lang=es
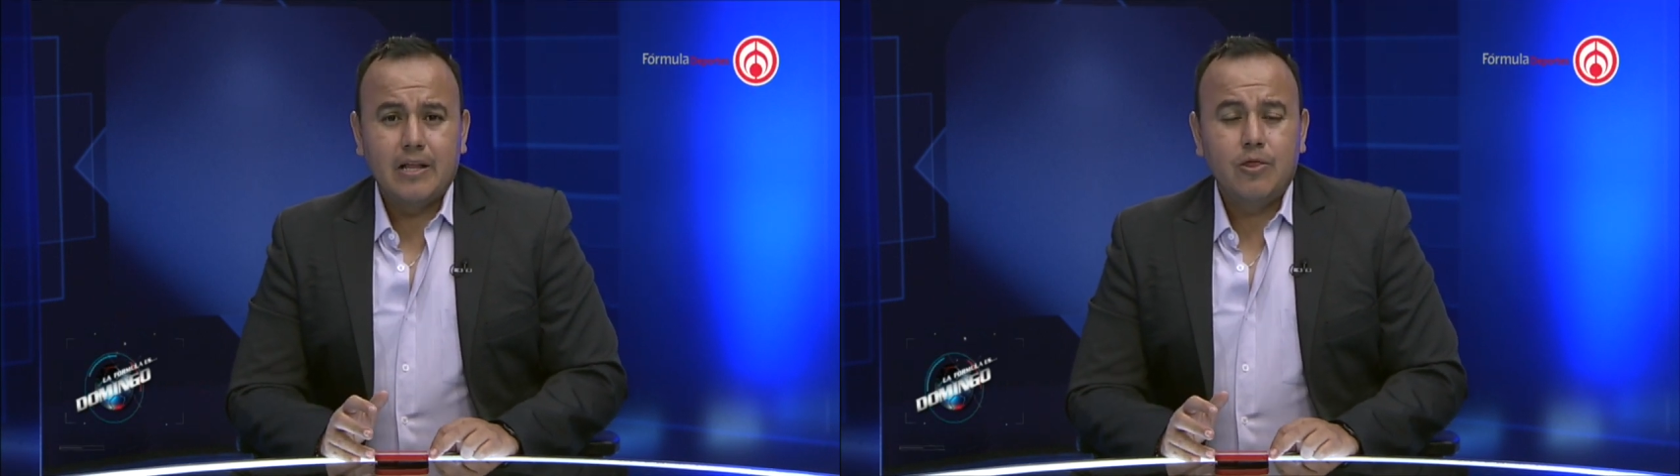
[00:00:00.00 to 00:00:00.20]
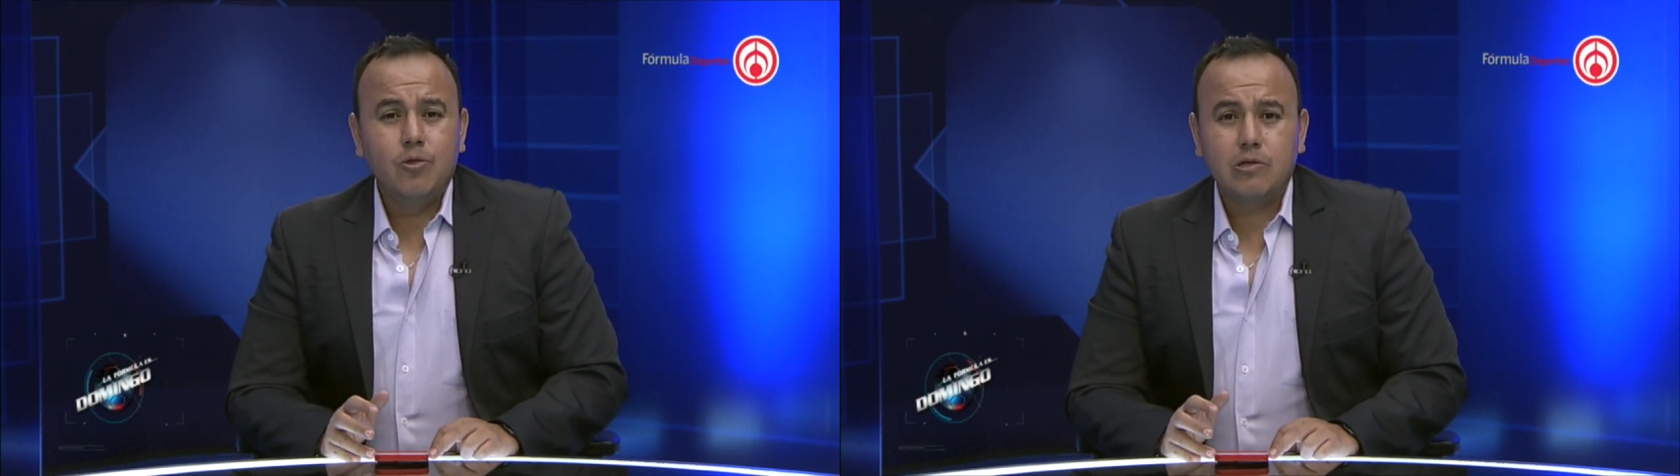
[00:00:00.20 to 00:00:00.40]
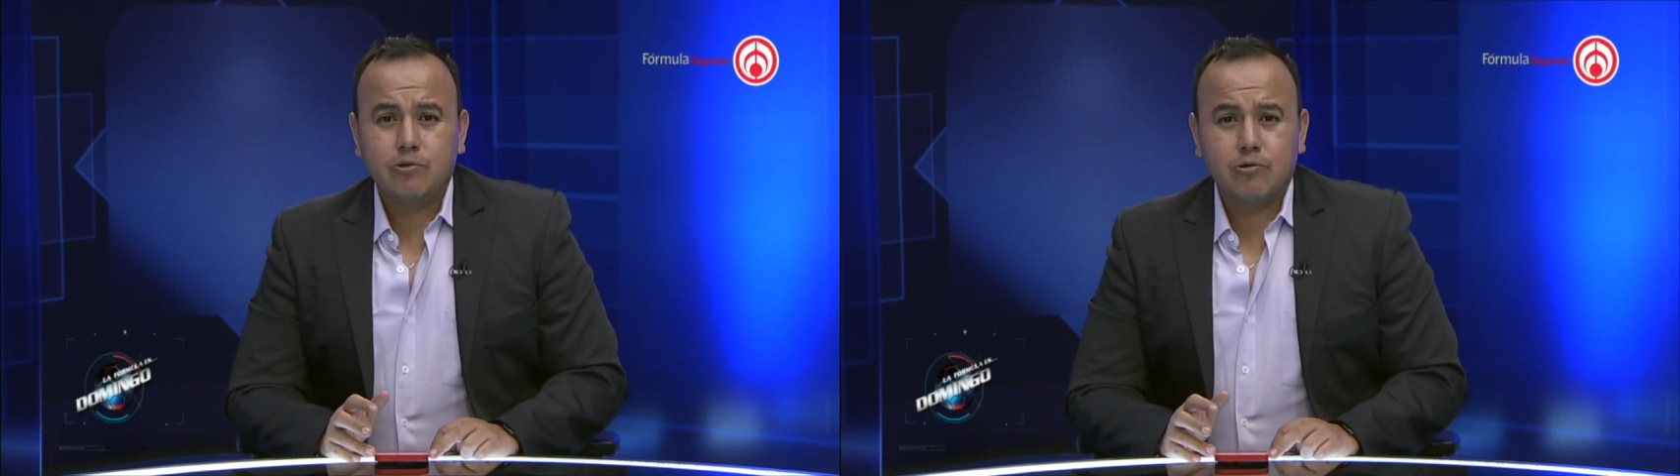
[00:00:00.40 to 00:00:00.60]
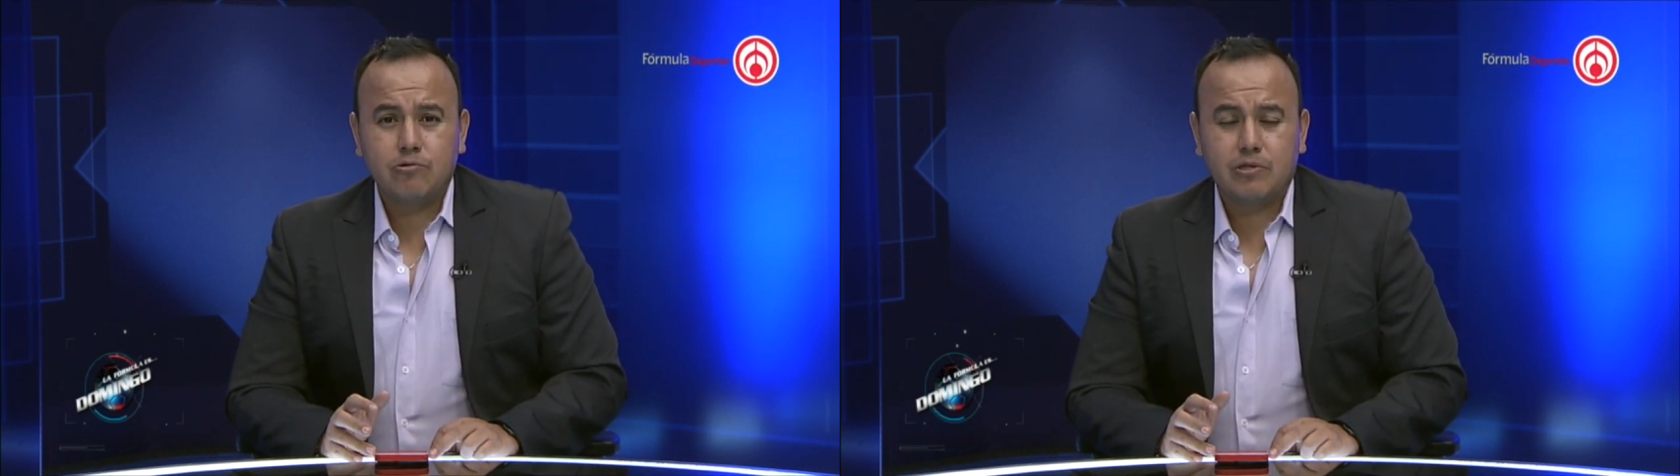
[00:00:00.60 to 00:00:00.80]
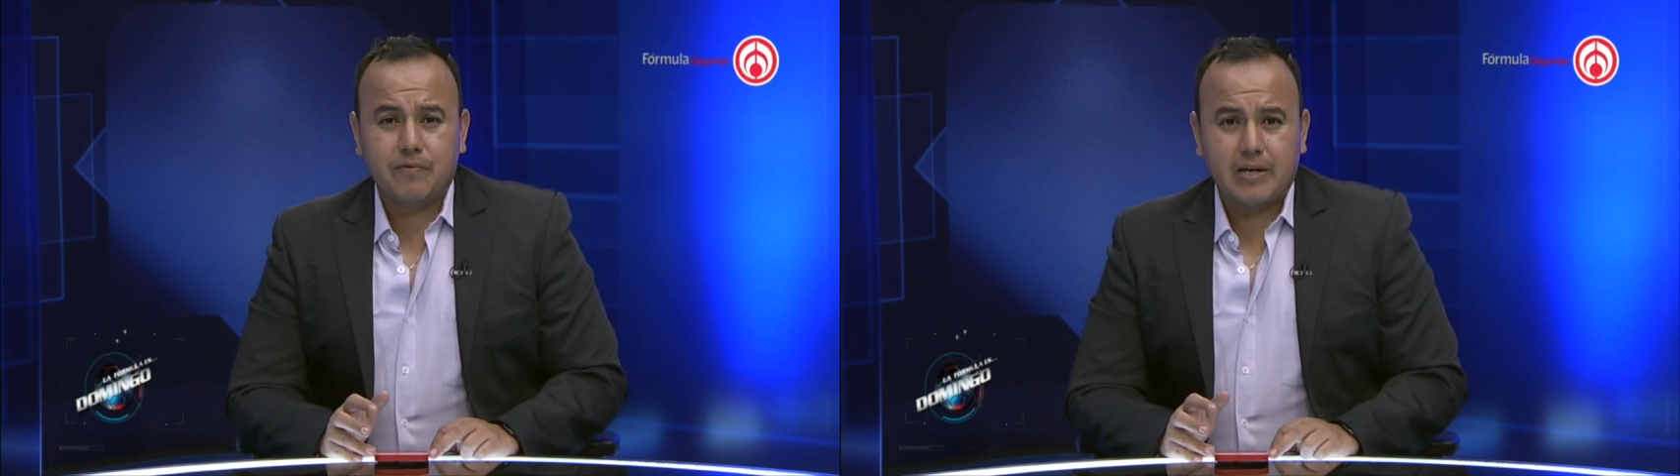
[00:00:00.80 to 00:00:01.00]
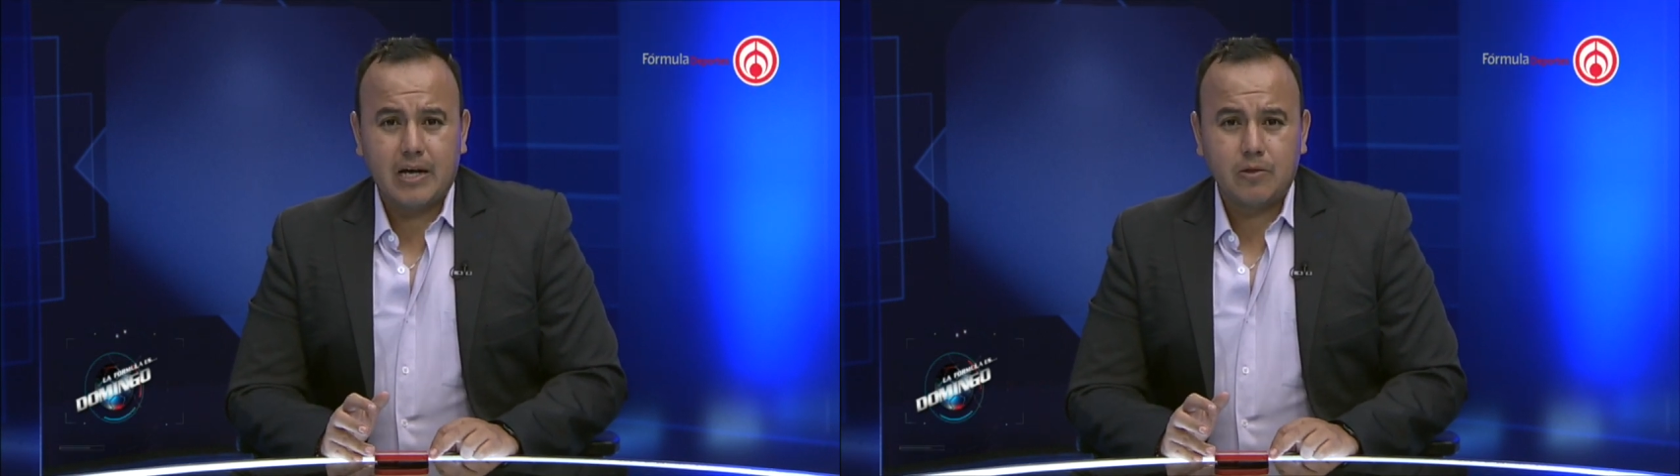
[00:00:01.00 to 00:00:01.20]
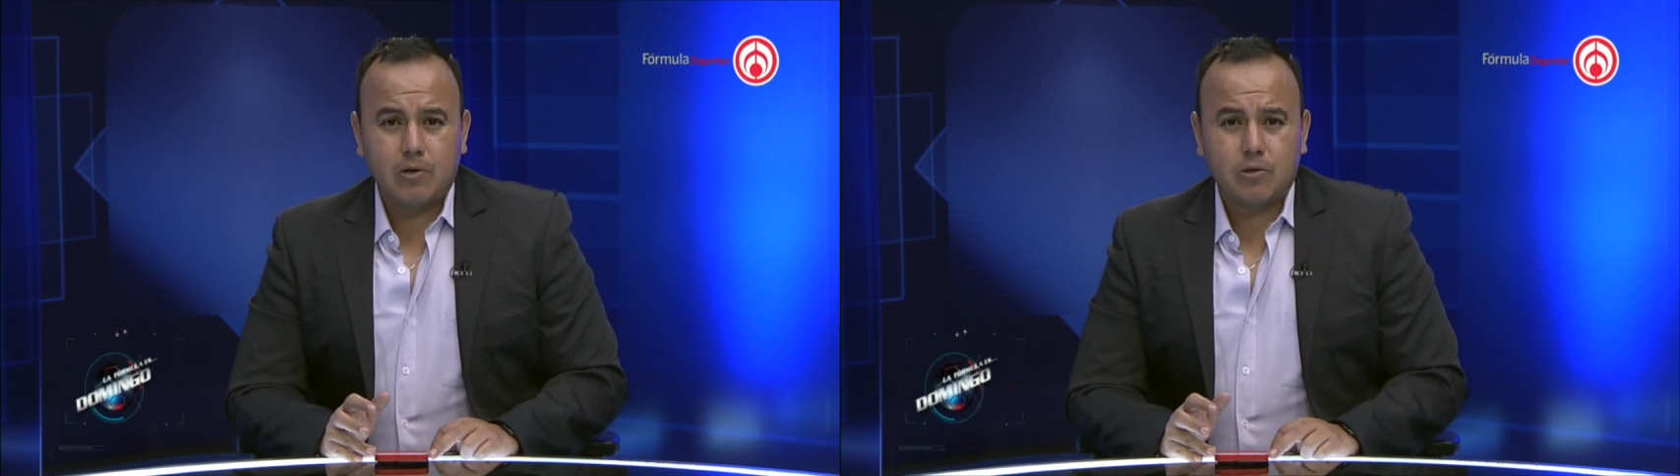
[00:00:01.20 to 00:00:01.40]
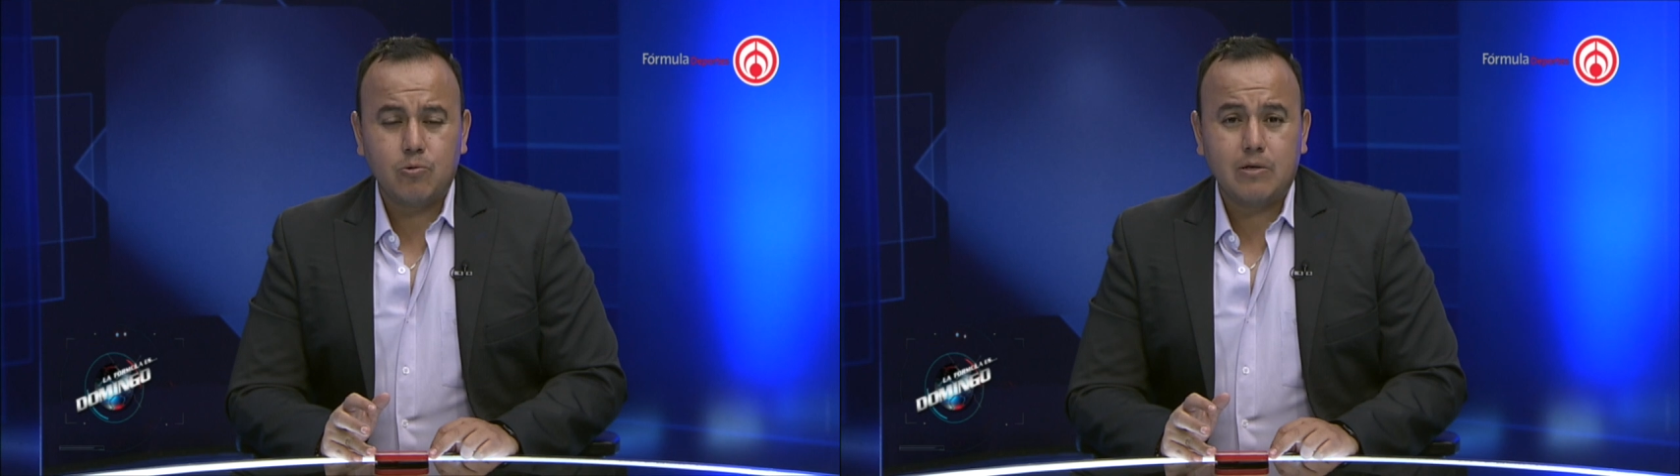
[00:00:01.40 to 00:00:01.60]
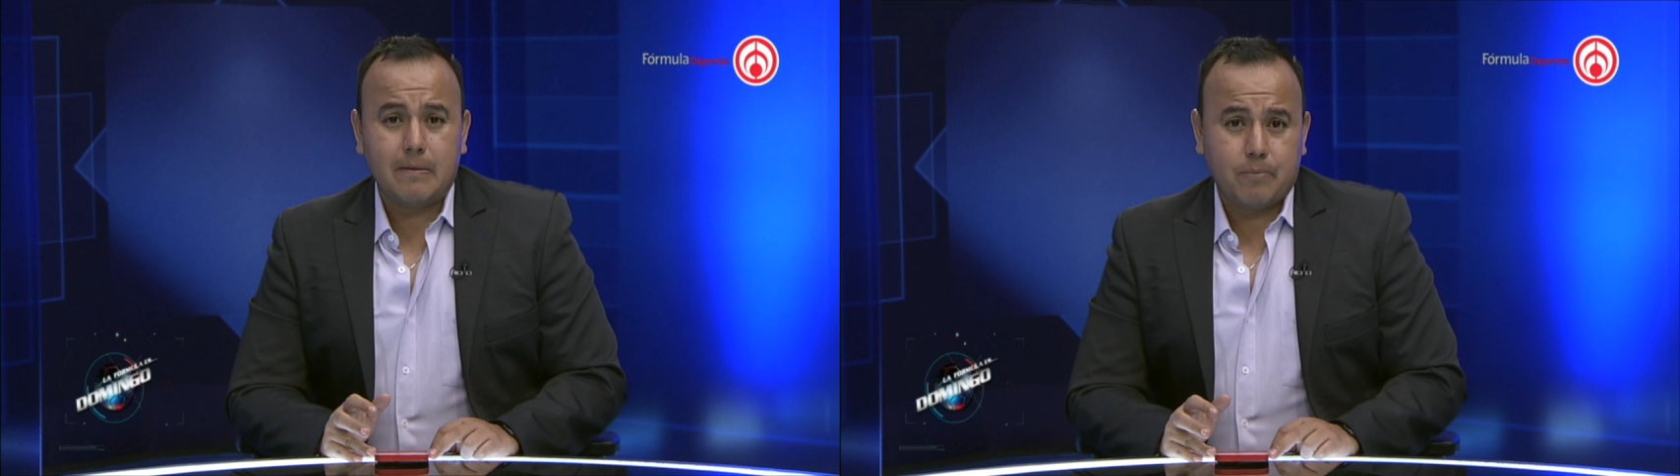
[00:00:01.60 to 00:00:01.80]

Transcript: No estoy justificando al Tuca